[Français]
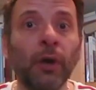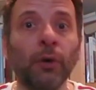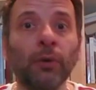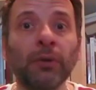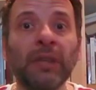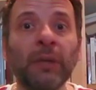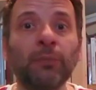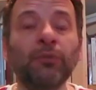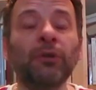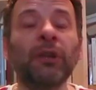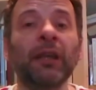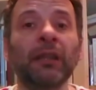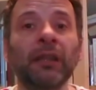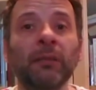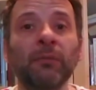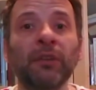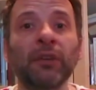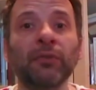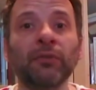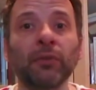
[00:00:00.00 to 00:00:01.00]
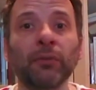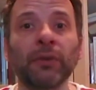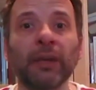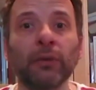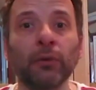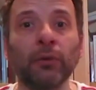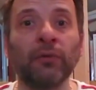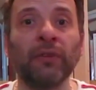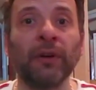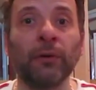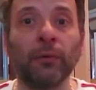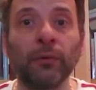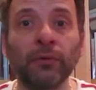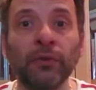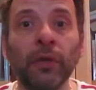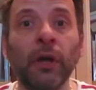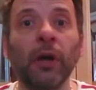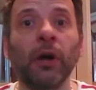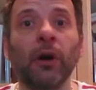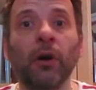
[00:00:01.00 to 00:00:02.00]
au début de l'année
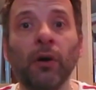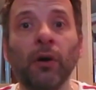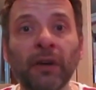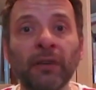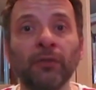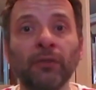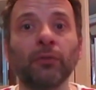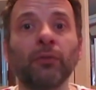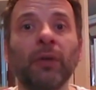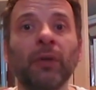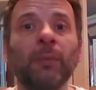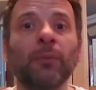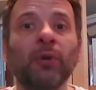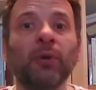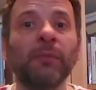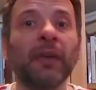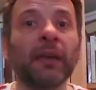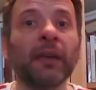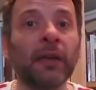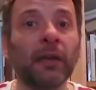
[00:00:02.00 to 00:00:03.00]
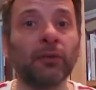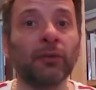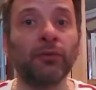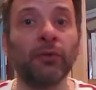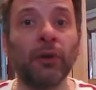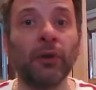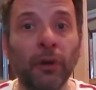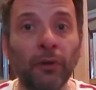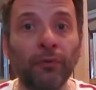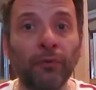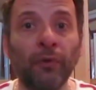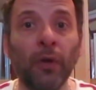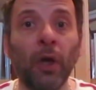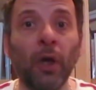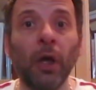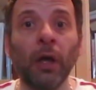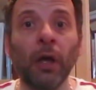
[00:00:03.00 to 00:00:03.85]
1991 en raison de la première guerre du Golfe,